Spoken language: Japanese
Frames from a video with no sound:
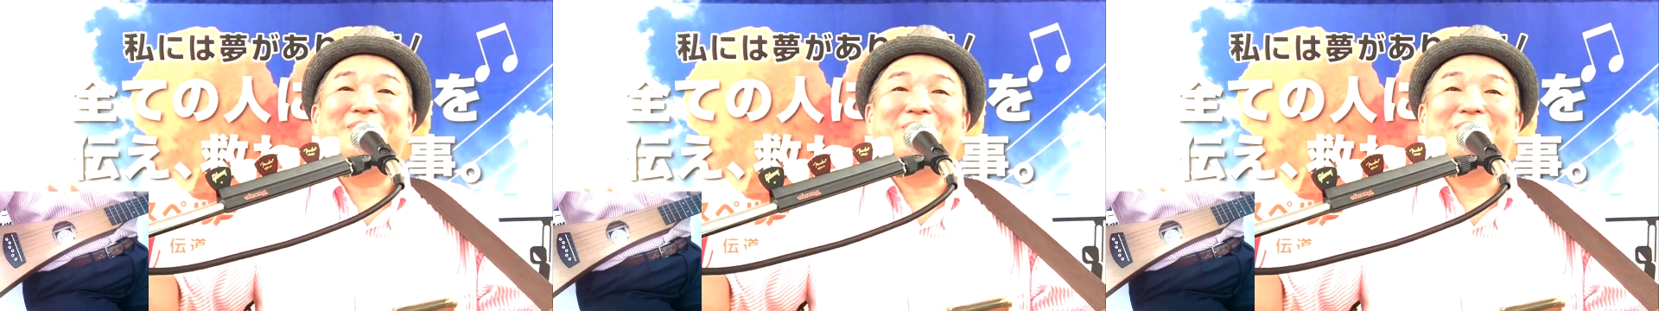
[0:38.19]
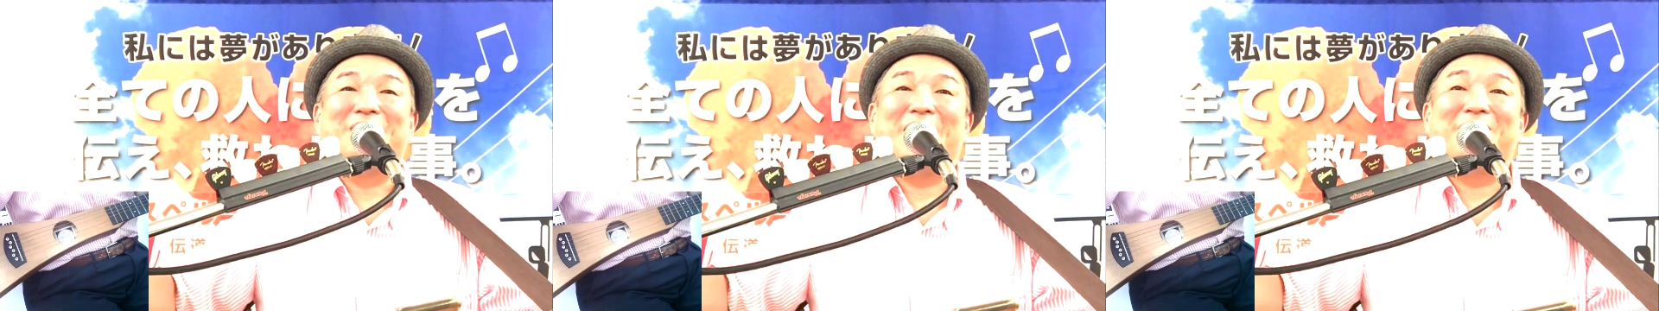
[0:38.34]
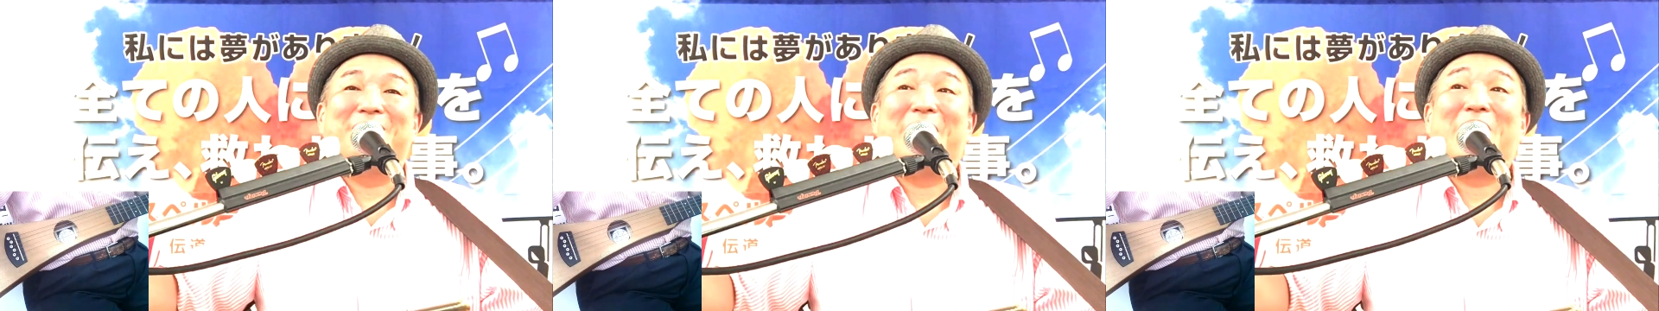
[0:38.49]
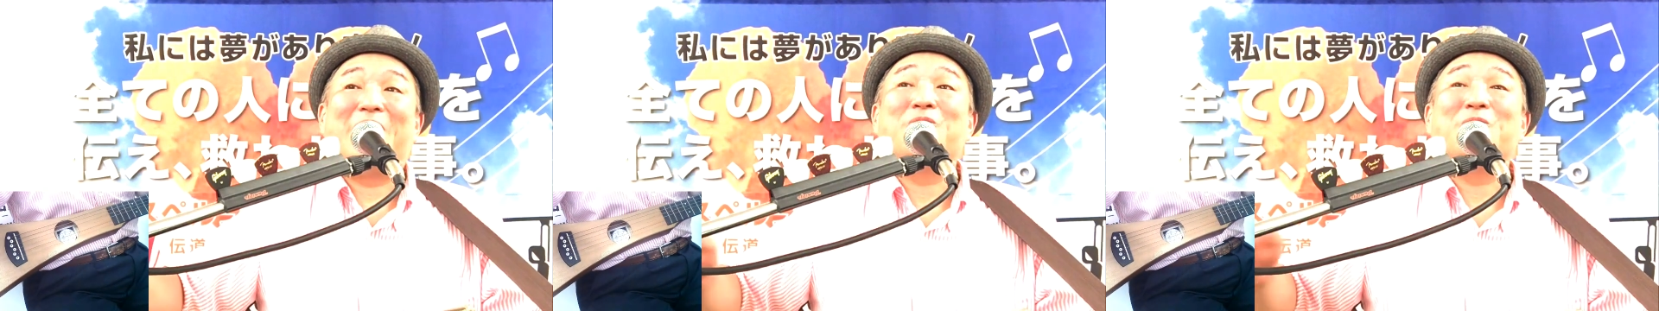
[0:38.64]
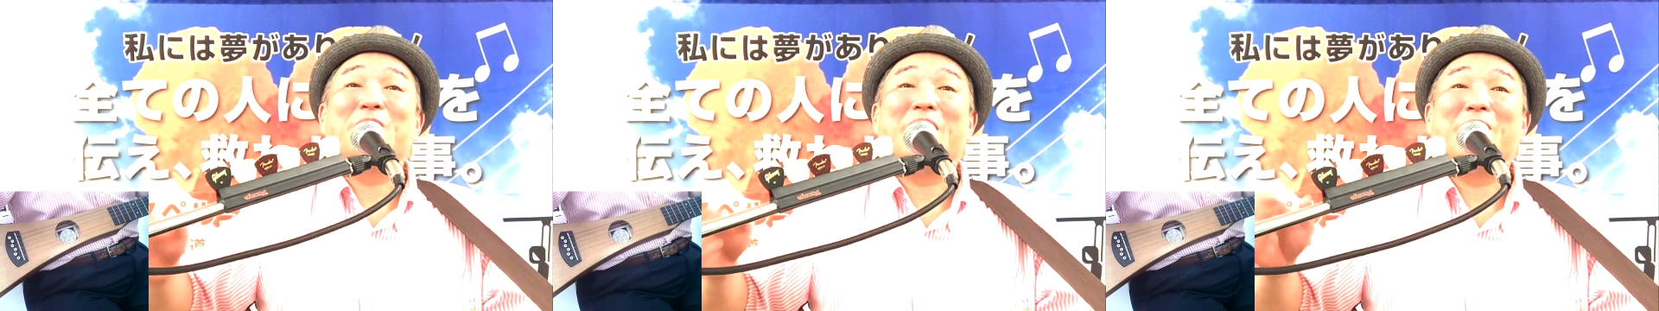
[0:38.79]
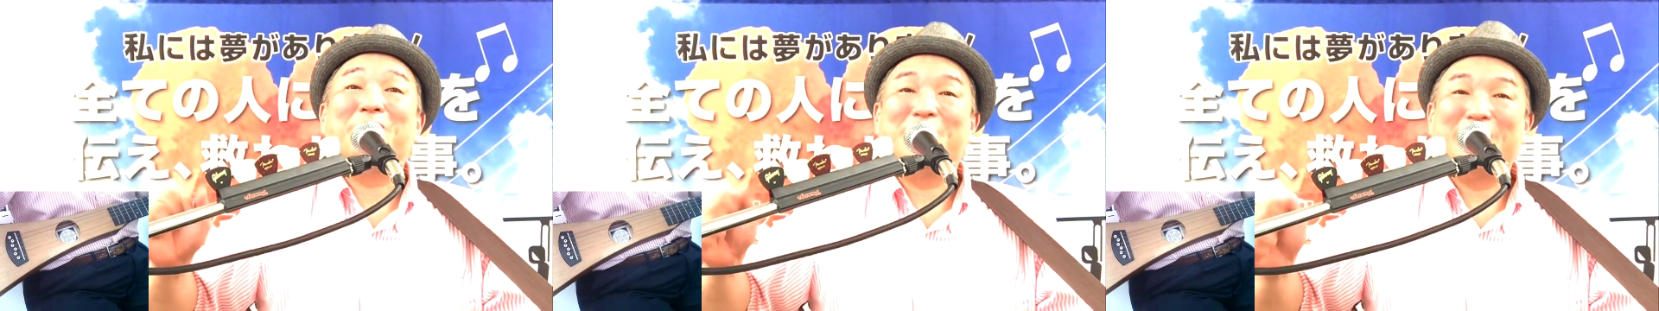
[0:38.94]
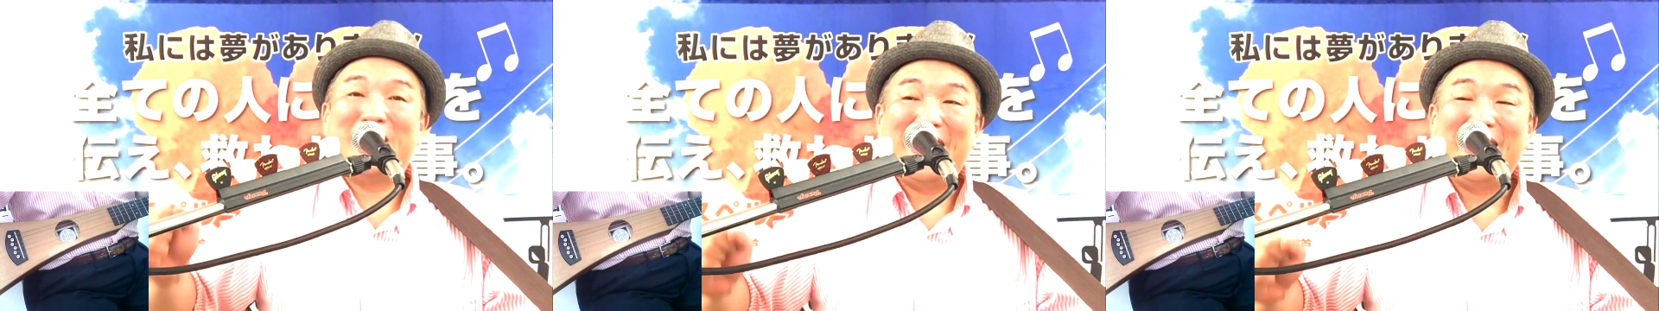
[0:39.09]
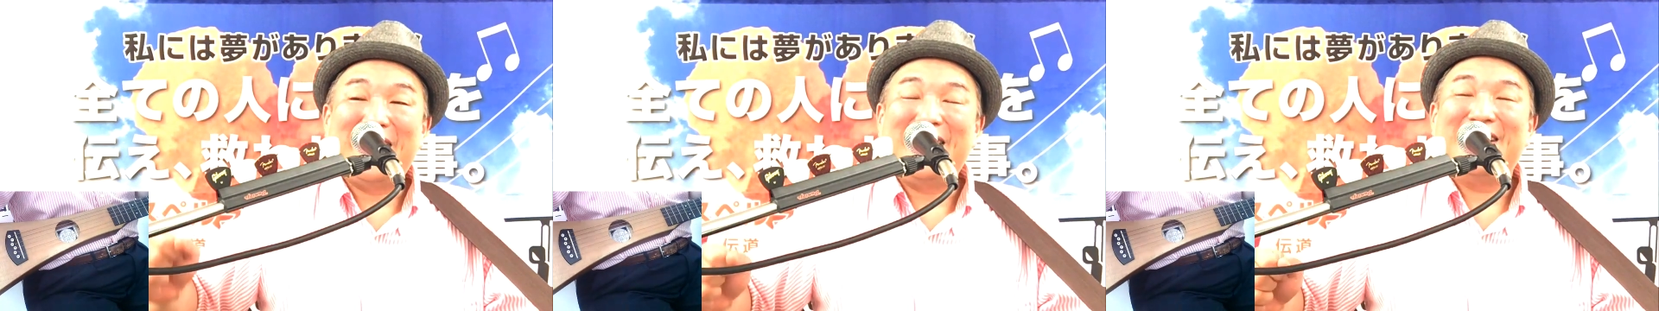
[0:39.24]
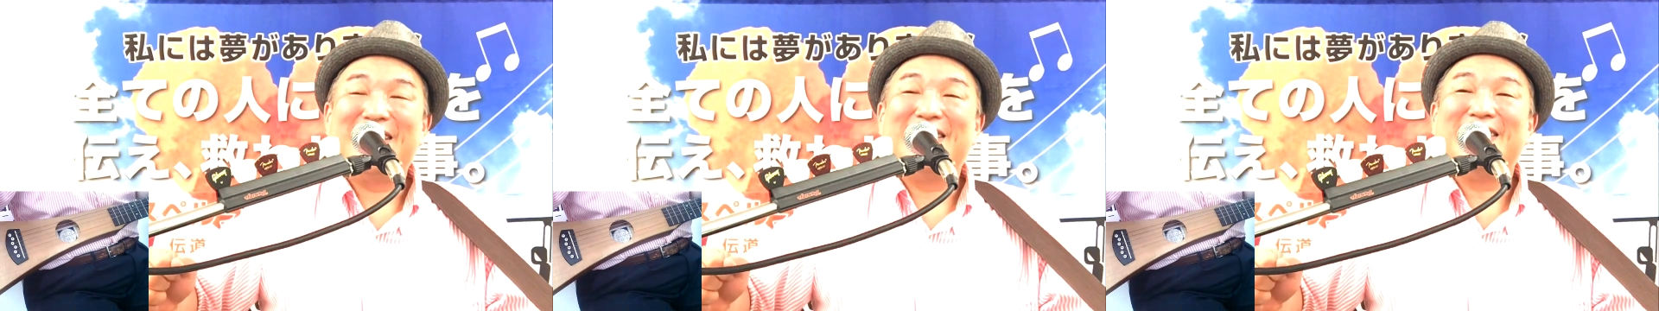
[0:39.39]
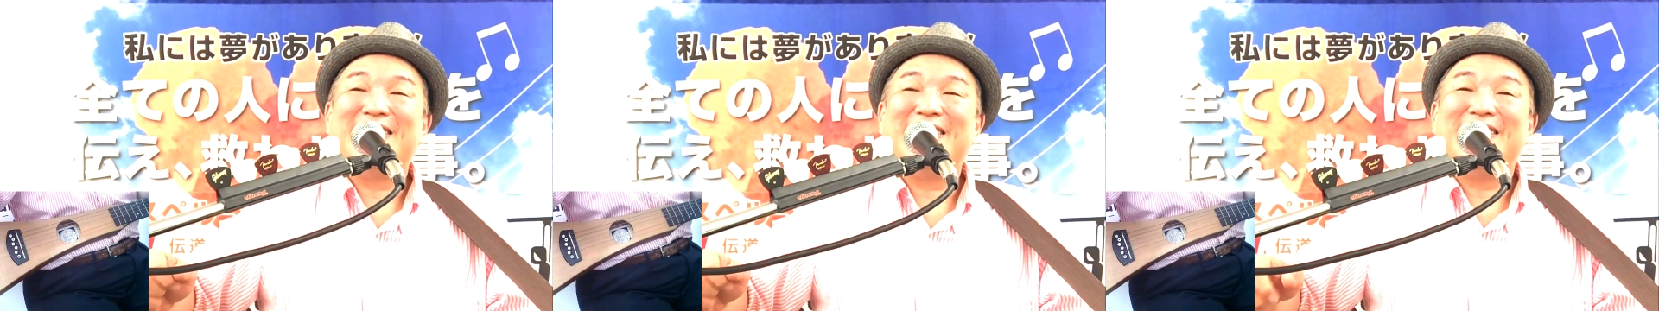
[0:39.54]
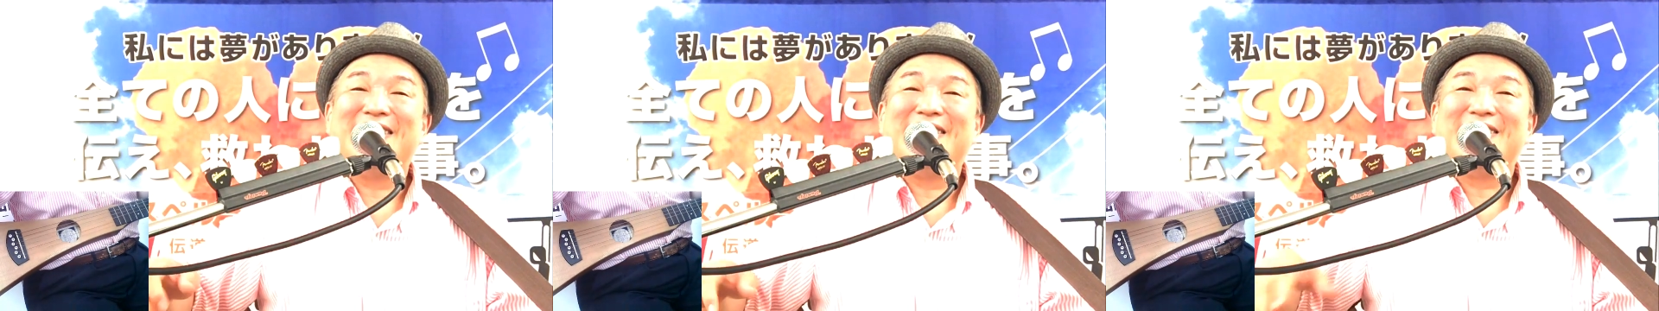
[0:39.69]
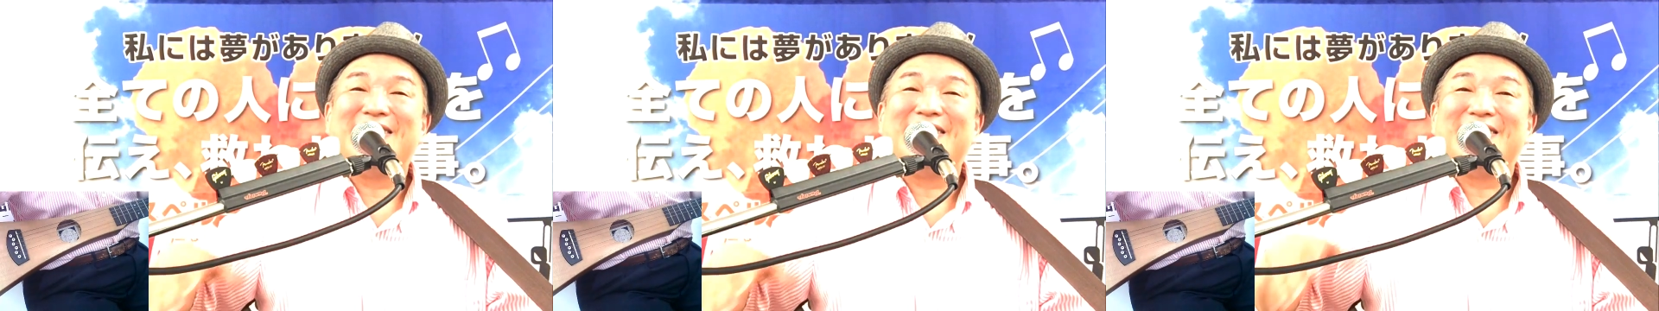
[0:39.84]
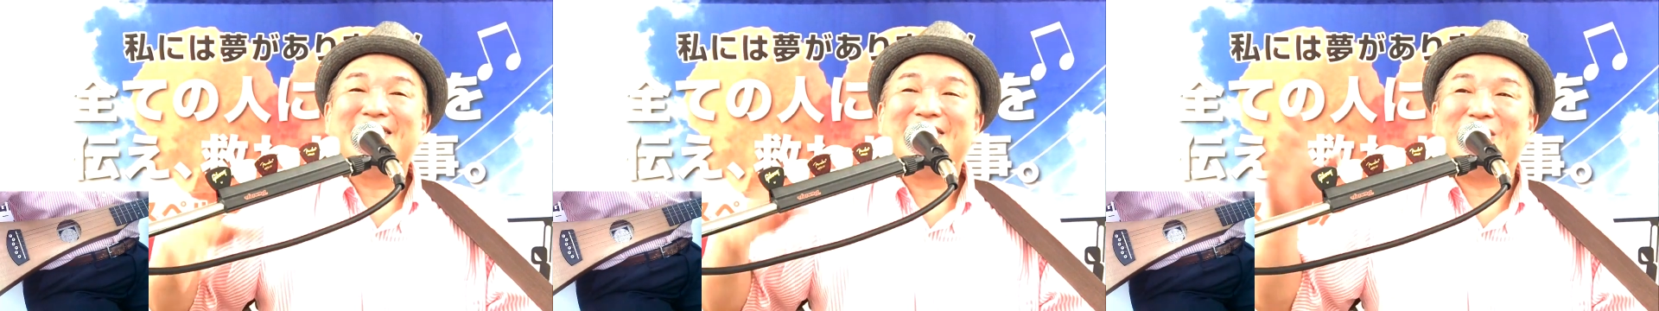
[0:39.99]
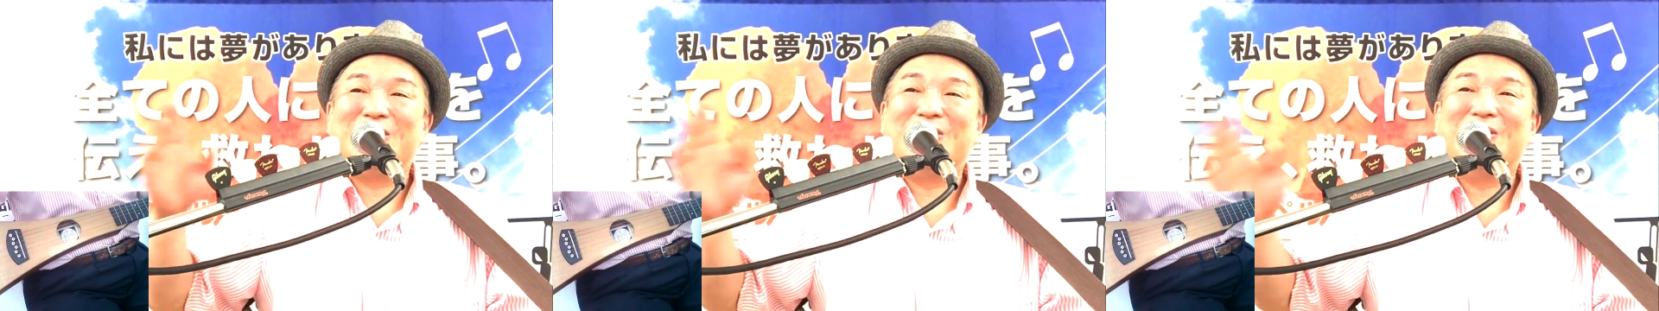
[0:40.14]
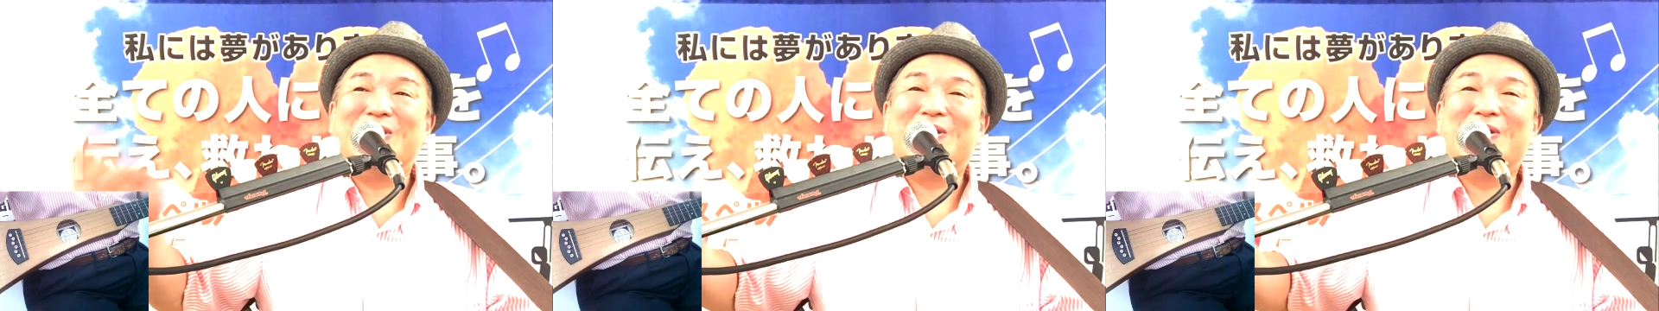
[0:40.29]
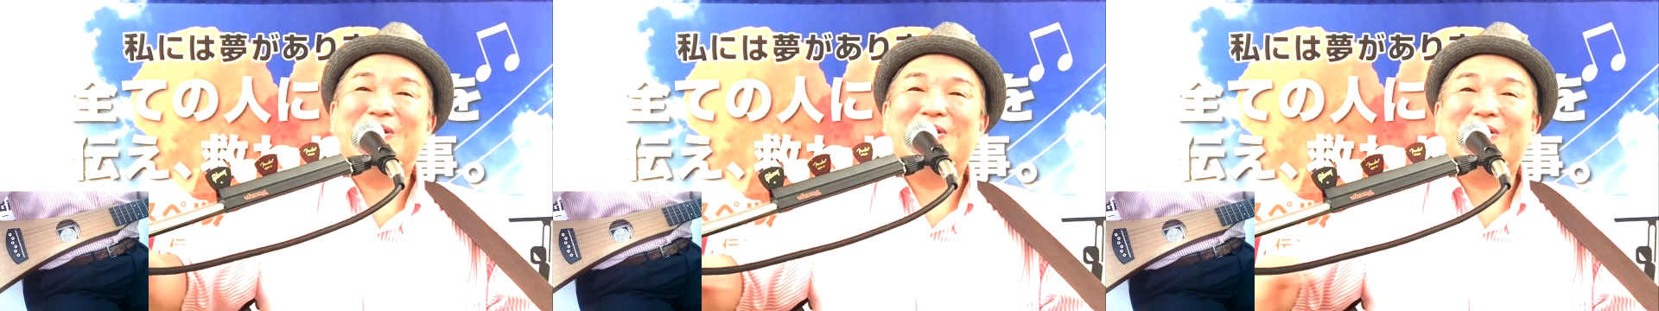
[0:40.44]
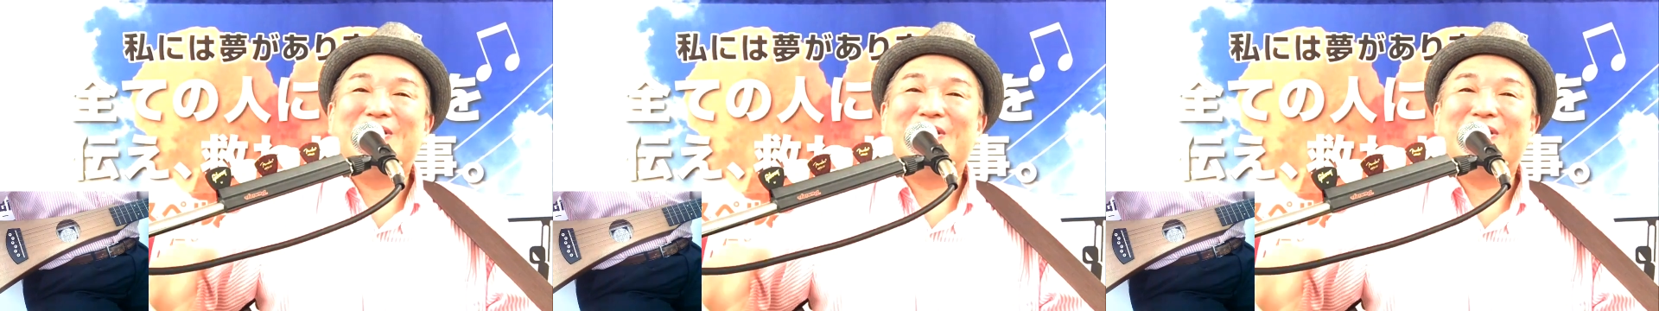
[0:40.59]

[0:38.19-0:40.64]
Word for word: まあ孫でもねその